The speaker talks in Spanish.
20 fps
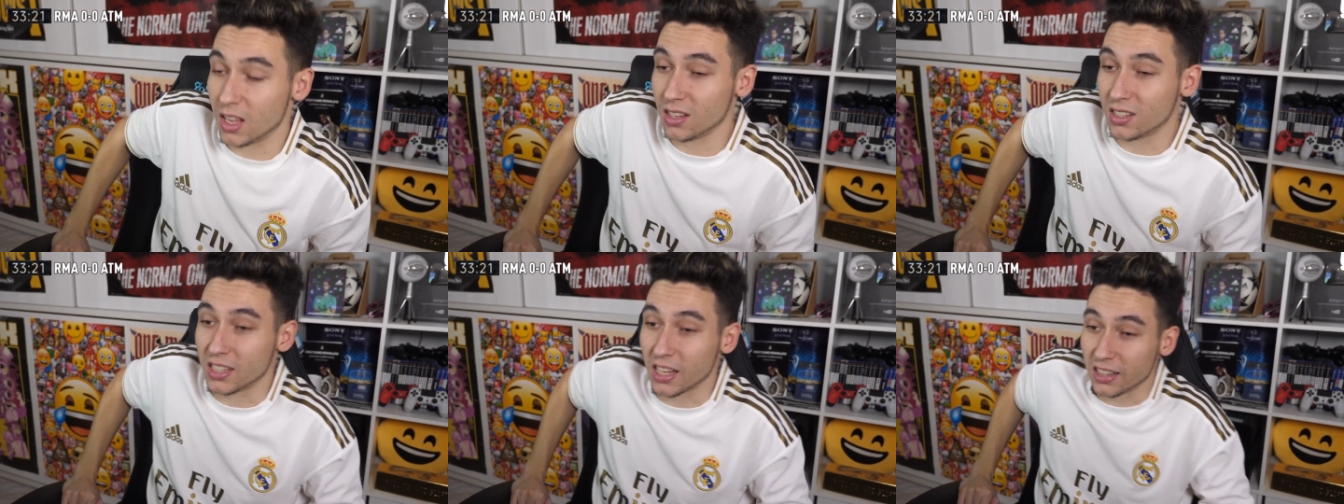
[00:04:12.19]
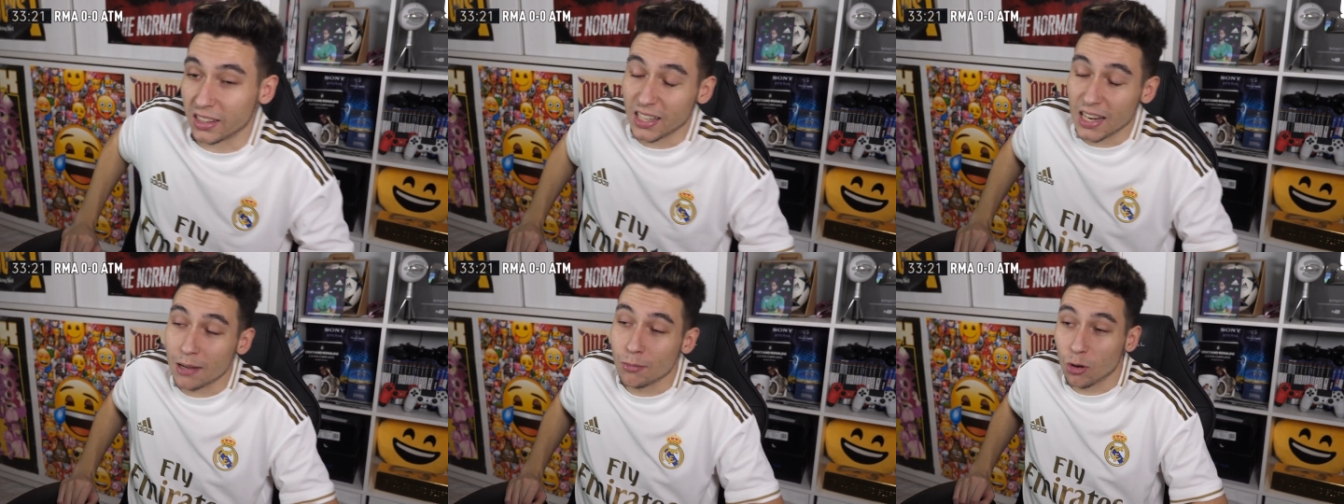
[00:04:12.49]

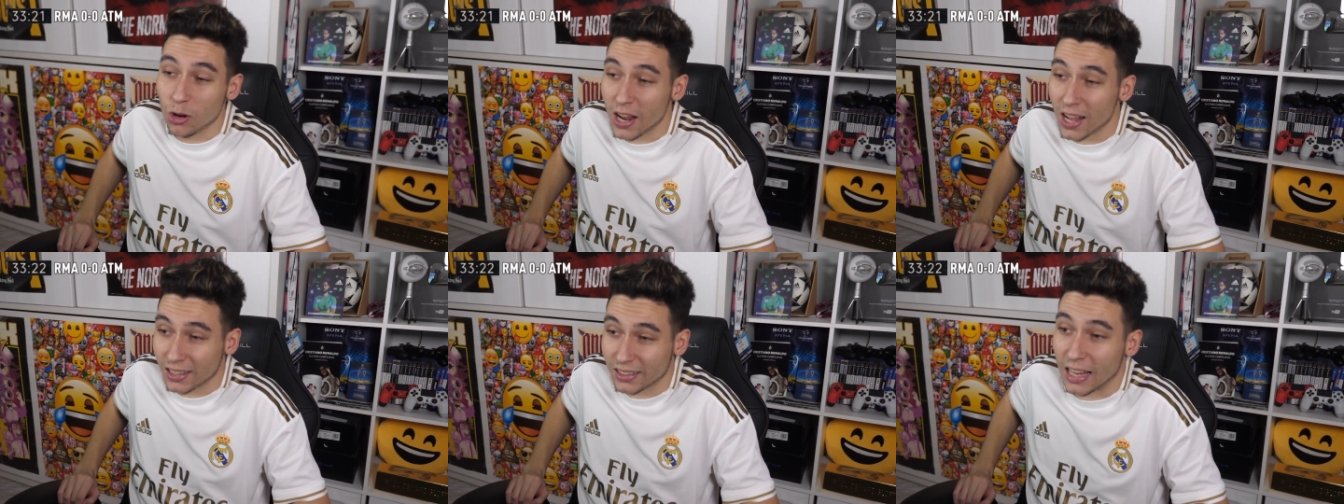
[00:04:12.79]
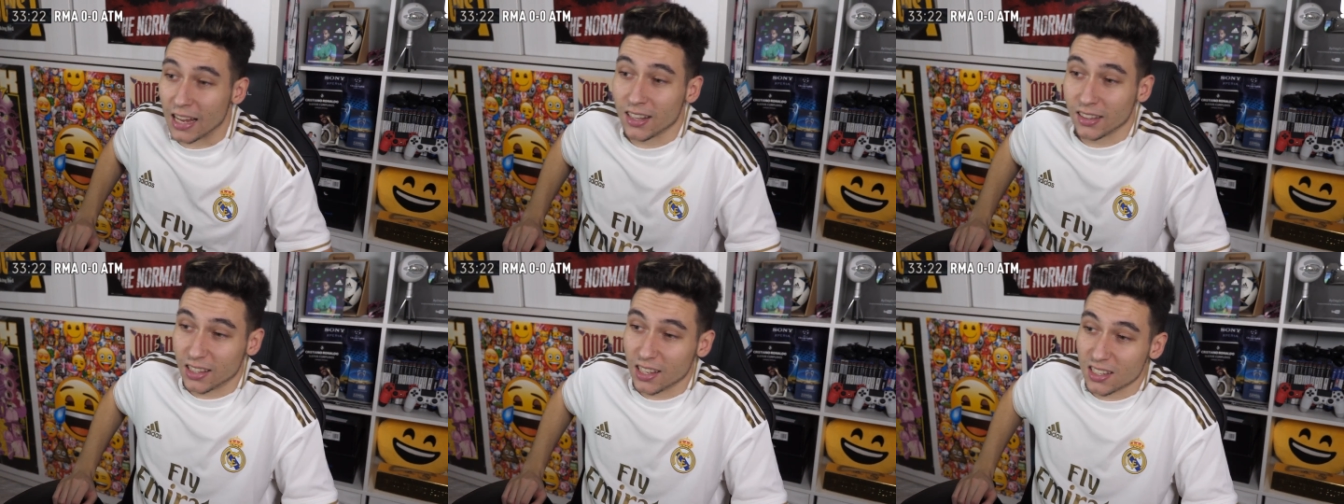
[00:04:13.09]
Se tira
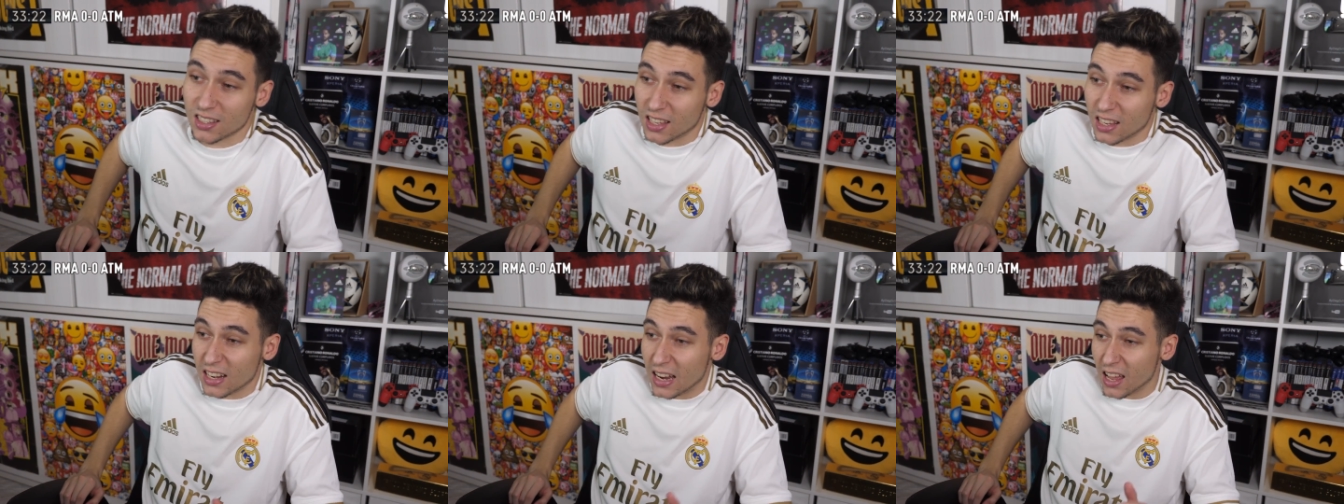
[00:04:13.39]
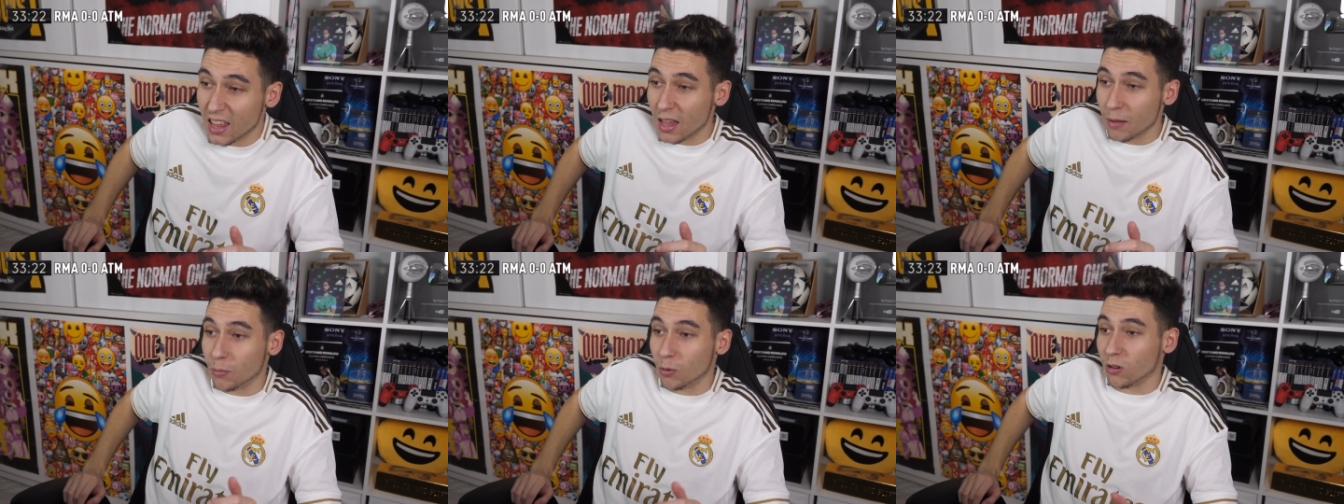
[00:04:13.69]
Morata antes de
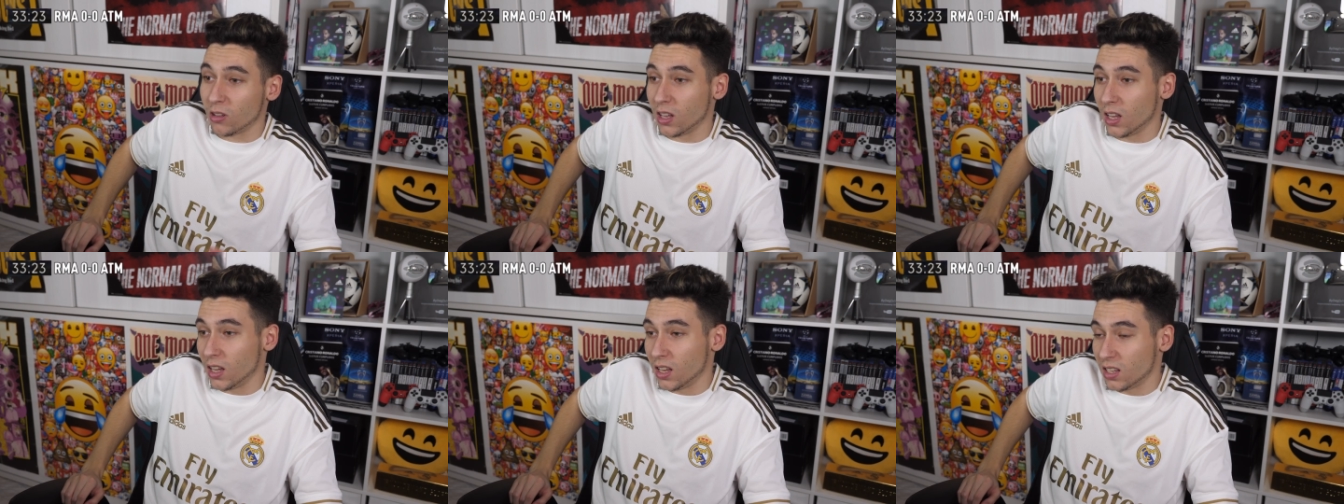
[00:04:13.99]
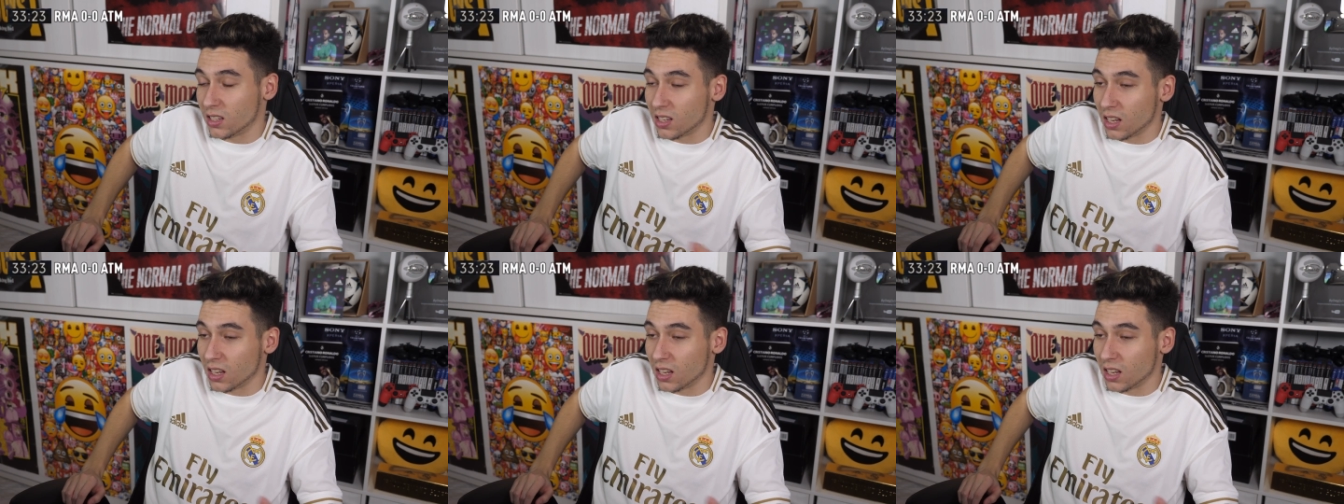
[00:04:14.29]
nada porque